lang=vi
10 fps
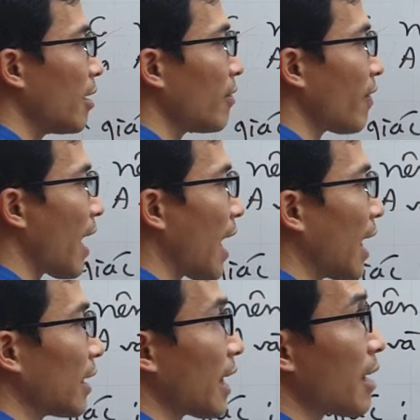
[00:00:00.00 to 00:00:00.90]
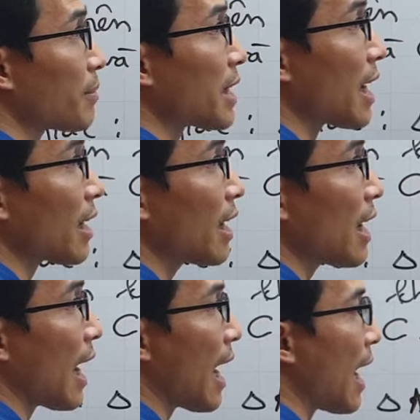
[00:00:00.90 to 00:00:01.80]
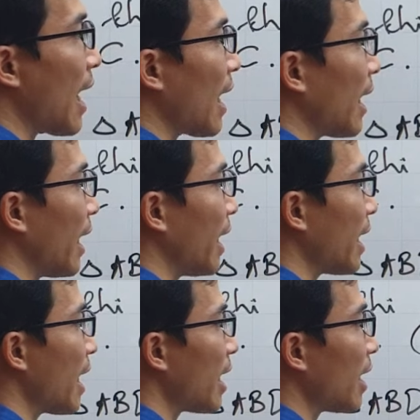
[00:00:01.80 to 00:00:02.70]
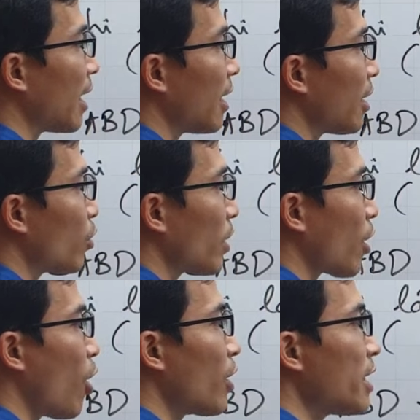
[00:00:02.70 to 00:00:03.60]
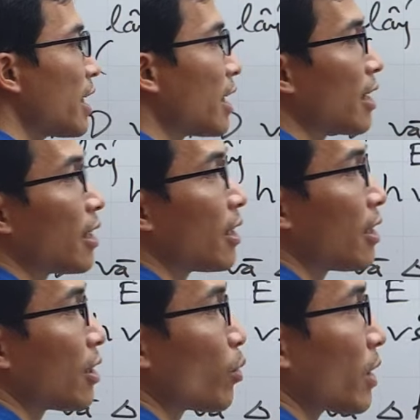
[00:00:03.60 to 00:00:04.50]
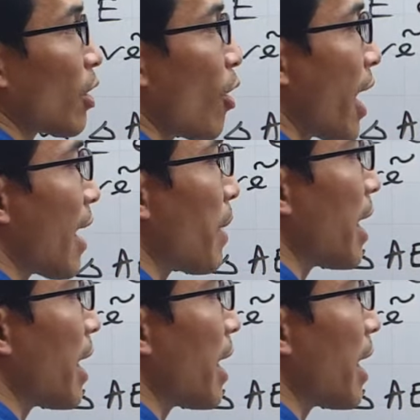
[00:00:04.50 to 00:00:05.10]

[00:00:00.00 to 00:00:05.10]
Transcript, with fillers: và tam giác AED chúng ta có cái gì chúng ta có AB